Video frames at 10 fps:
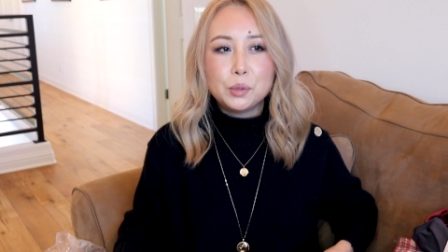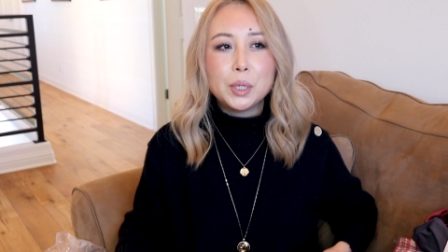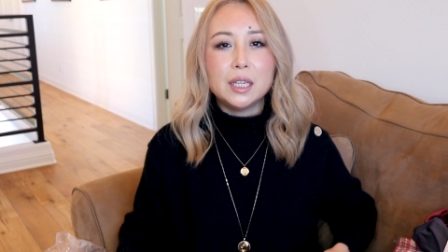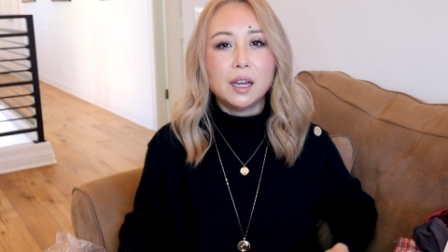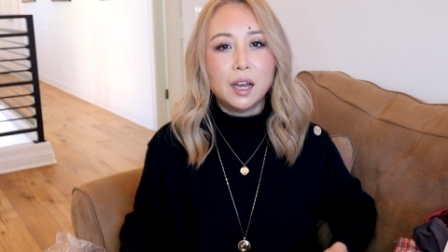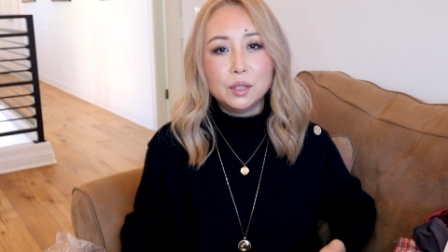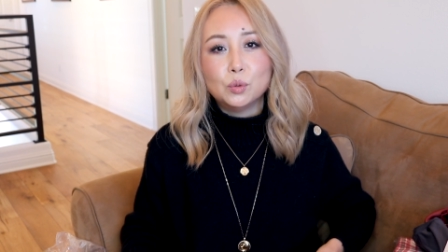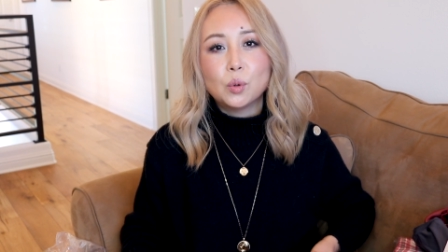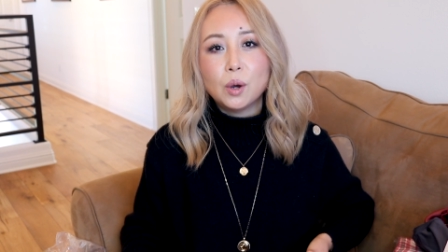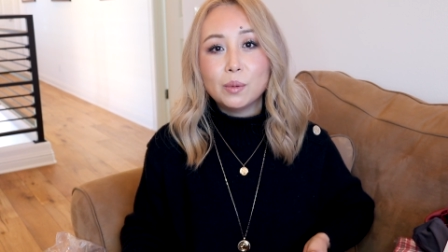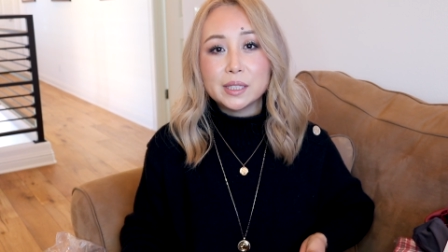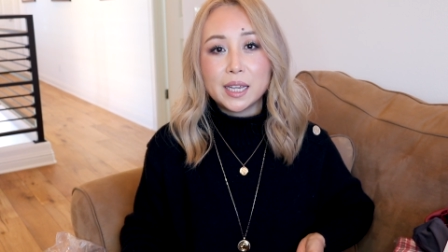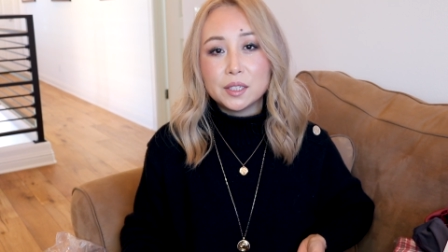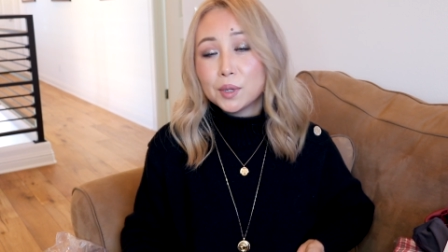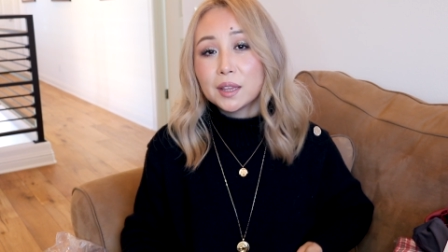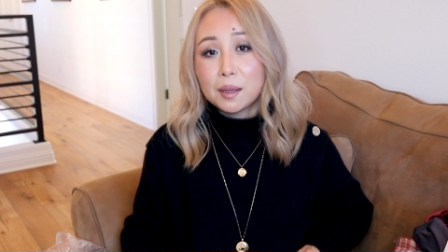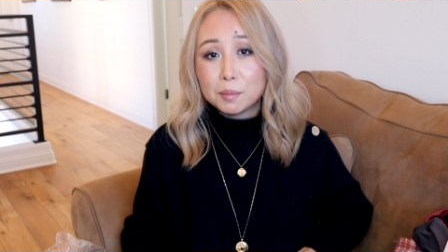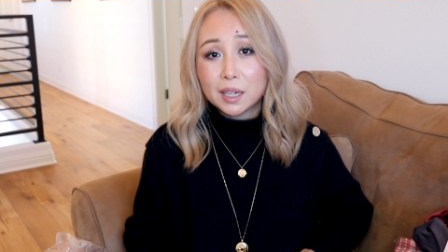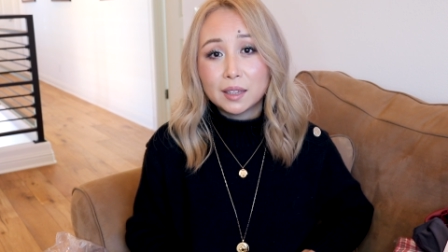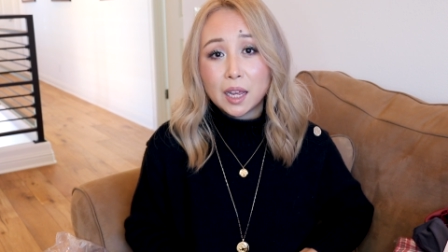因为很多我在心愿单里
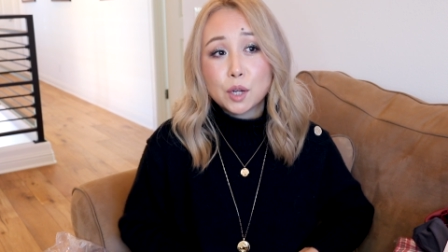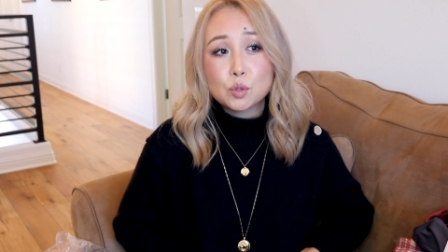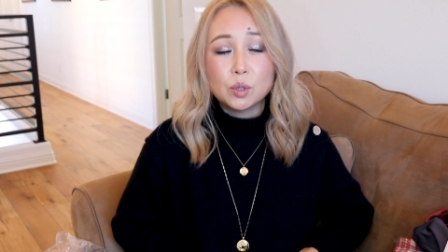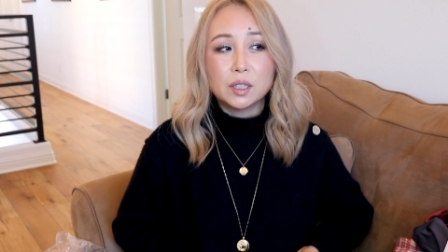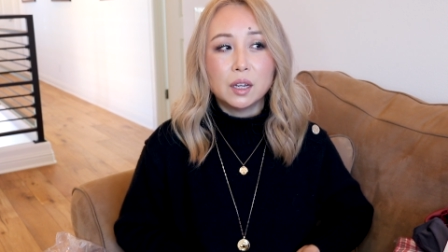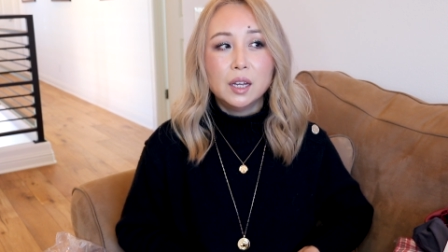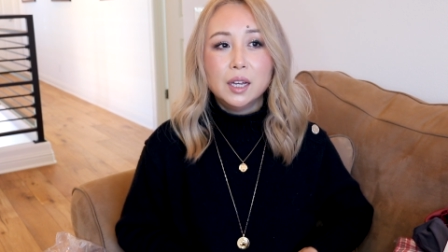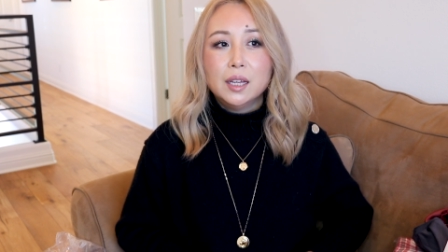面跟大家说的